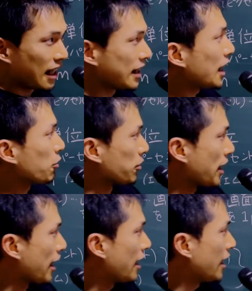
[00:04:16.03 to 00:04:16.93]
なの
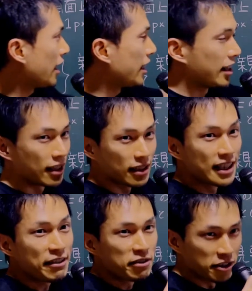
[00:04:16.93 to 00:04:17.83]
で
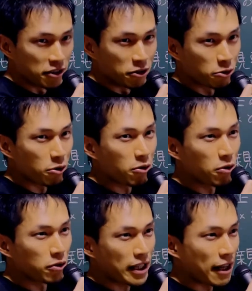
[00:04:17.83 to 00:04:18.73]
div のとこ
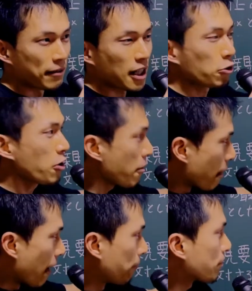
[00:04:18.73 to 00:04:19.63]
ろで、例え
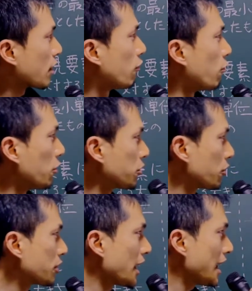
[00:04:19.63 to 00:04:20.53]
ば
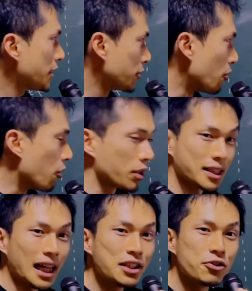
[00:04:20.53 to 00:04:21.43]
フォントサイズを
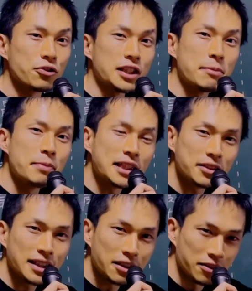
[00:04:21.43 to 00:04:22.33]
さんじゅうに
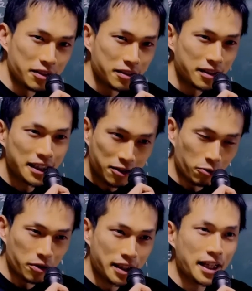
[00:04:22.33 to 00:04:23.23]
ピクセルです
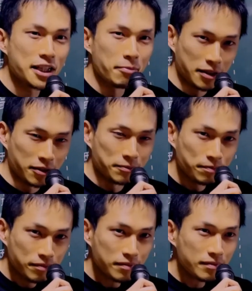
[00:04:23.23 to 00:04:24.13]
と指定します。
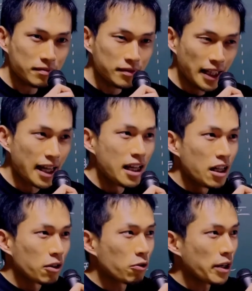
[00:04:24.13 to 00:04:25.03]
で、
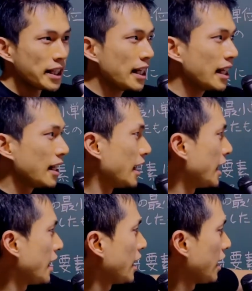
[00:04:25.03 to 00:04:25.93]
これで、
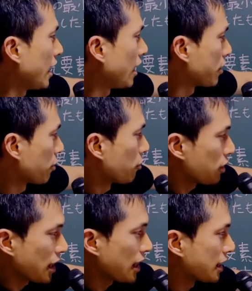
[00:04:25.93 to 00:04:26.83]
えー、その
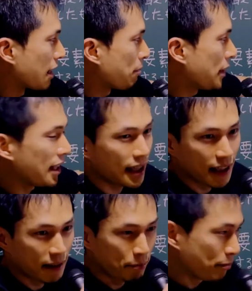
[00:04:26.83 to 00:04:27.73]
下ですね
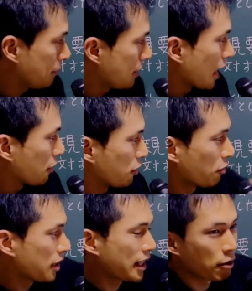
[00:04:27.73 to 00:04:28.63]
ピータグの
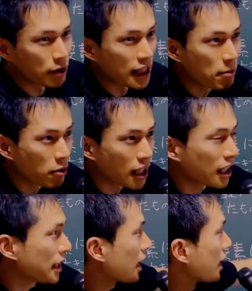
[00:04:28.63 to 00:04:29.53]
指定を何も書
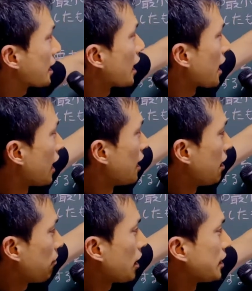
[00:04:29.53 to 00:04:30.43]
かなかったら、
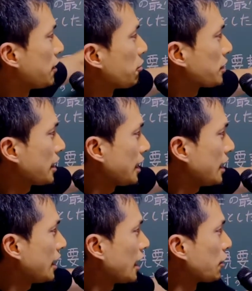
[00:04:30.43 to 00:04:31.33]
まあ、自動的
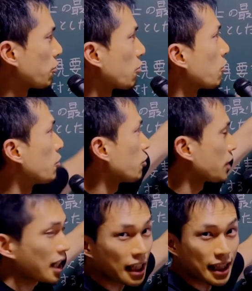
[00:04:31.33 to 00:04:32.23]
にあのここの
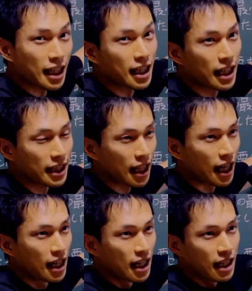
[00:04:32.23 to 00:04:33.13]
中に書かれ
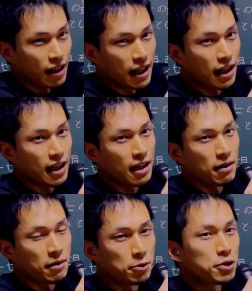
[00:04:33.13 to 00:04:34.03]
た、
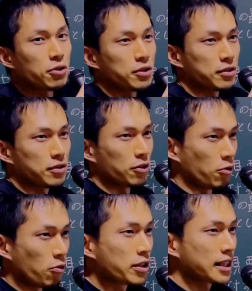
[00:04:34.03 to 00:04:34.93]
えー、文章
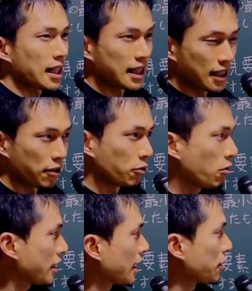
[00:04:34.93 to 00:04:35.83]
の大きさっていうの
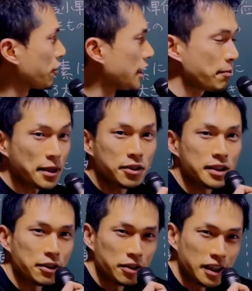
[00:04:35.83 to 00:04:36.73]
はさんじゅうに
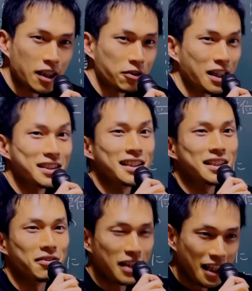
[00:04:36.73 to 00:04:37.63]
ピクセルになるはずで
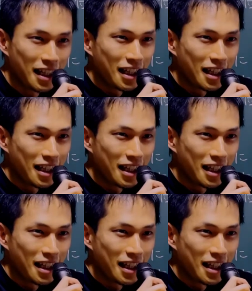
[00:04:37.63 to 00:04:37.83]
すよね。